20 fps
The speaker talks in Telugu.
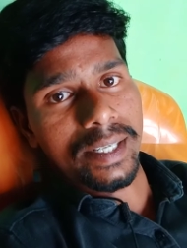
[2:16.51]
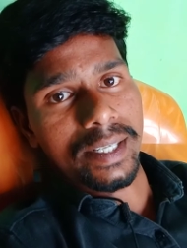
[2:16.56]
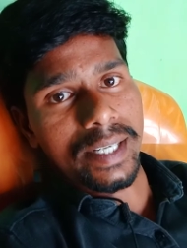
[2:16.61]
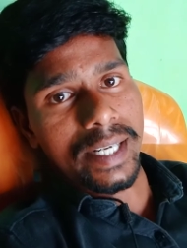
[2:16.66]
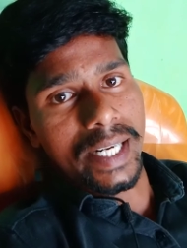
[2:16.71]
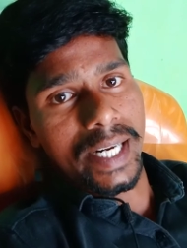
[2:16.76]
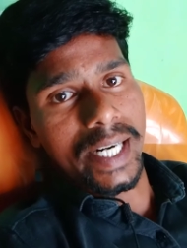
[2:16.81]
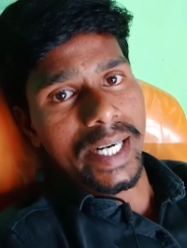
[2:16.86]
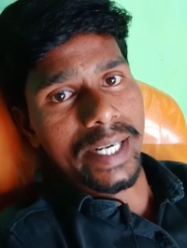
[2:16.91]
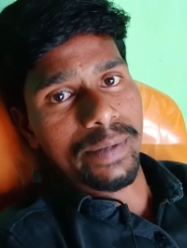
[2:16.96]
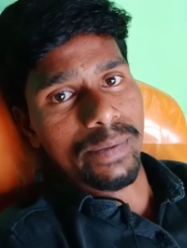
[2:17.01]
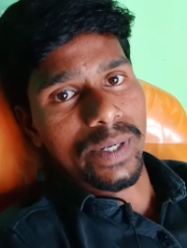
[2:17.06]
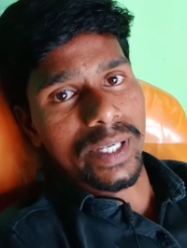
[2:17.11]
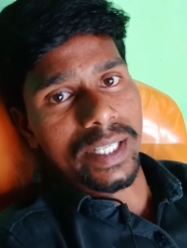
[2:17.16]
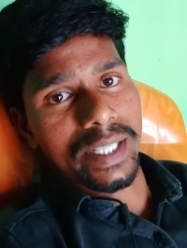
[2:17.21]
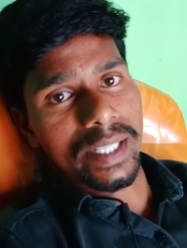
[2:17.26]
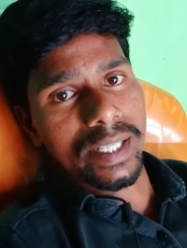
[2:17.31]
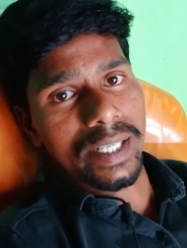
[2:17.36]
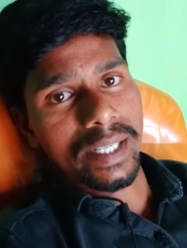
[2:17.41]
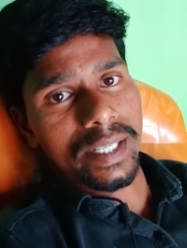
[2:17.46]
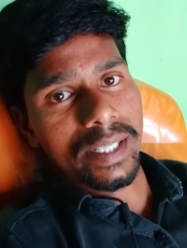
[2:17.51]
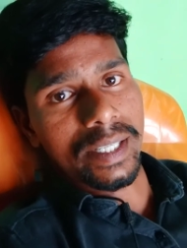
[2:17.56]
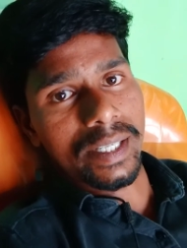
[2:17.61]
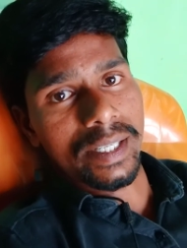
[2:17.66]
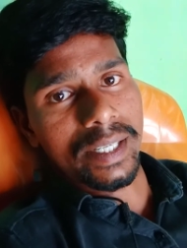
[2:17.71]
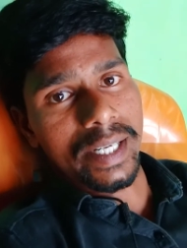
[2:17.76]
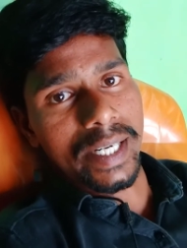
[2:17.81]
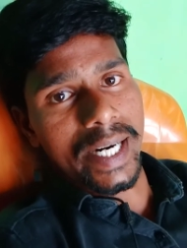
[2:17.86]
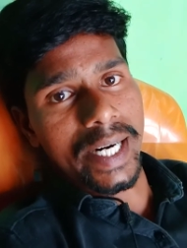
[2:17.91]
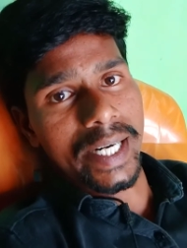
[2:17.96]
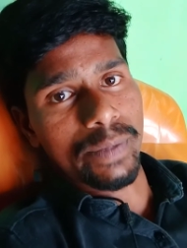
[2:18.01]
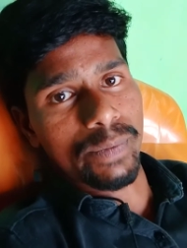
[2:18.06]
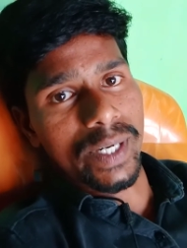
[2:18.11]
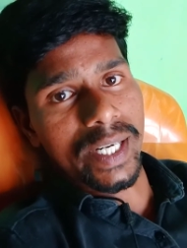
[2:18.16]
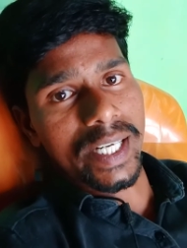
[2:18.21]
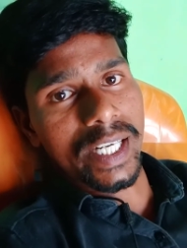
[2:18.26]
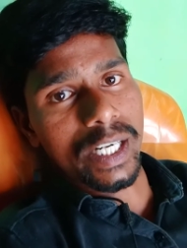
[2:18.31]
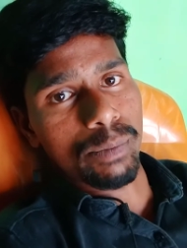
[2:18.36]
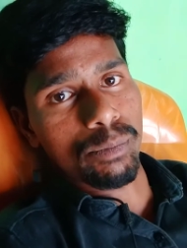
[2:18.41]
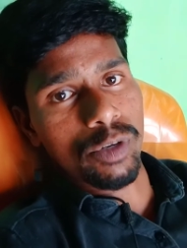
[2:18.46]
ఎలాంటి వాళ్ళు ఇలాంటి
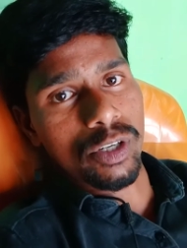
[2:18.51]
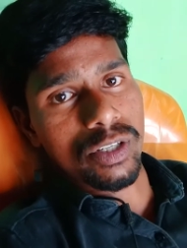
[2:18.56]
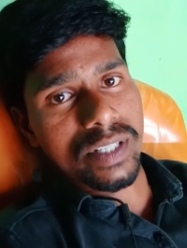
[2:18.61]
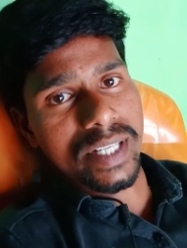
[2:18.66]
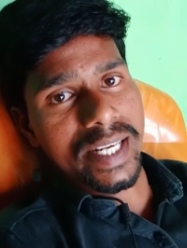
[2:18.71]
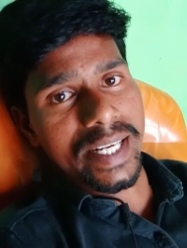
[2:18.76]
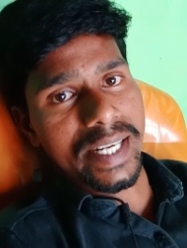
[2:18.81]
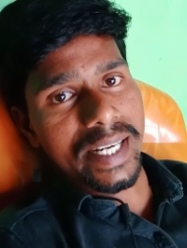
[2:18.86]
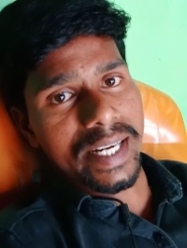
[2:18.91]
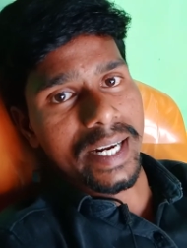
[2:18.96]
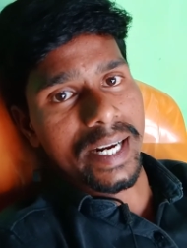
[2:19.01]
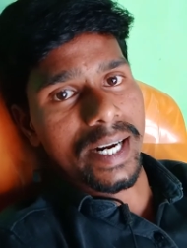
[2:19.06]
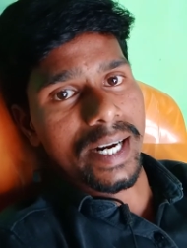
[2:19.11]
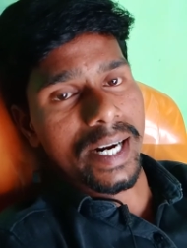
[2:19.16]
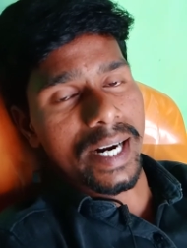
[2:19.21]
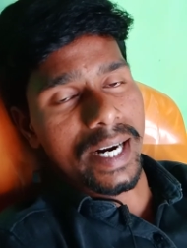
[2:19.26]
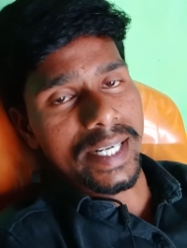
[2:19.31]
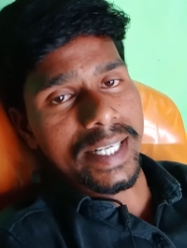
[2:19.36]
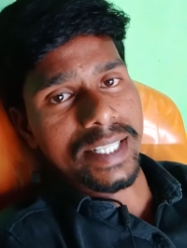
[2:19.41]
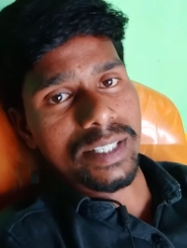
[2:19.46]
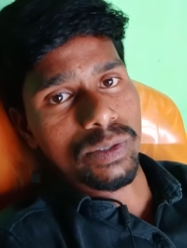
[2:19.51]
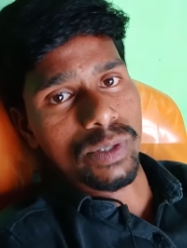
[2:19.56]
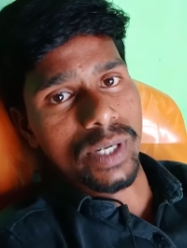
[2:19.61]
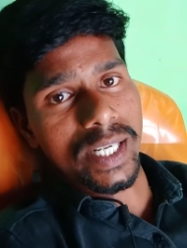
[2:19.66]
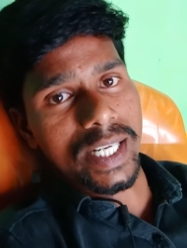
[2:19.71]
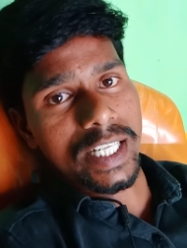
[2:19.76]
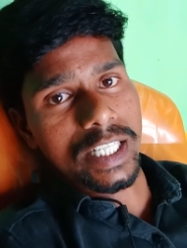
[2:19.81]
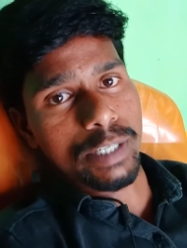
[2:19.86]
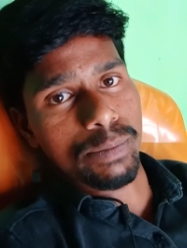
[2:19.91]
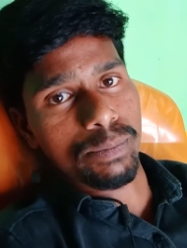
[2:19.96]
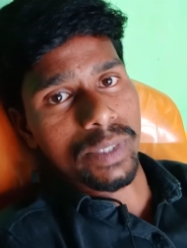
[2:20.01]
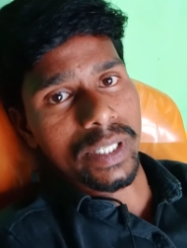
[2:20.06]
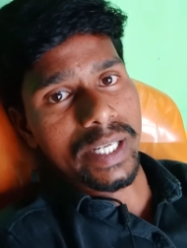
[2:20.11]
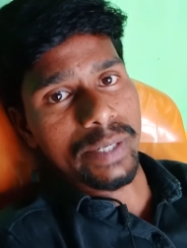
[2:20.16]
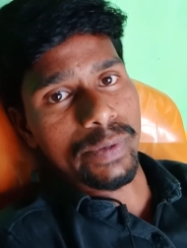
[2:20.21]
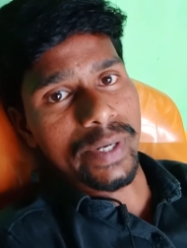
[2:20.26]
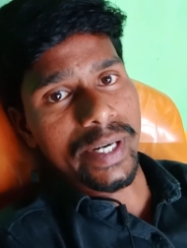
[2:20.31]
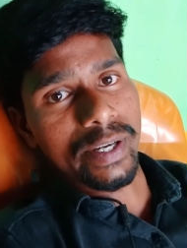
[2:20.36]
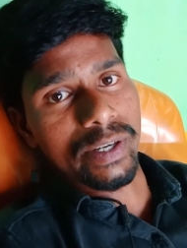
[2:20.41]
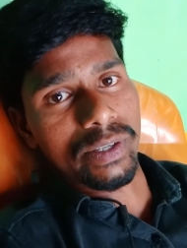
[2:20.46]
వాళ్ళకి డబ్బులు వస్తాయి అనేసి కూడా నేను చెప్తాను ఈ
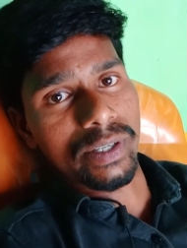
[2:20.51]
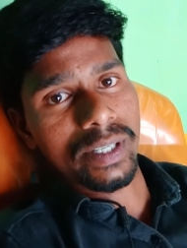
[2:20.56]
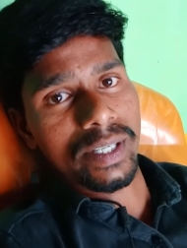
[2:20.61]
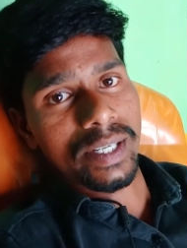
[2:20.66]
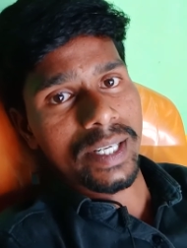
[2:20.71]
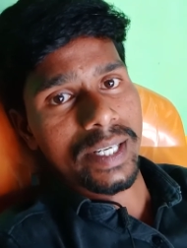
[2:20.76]
వీడియోలో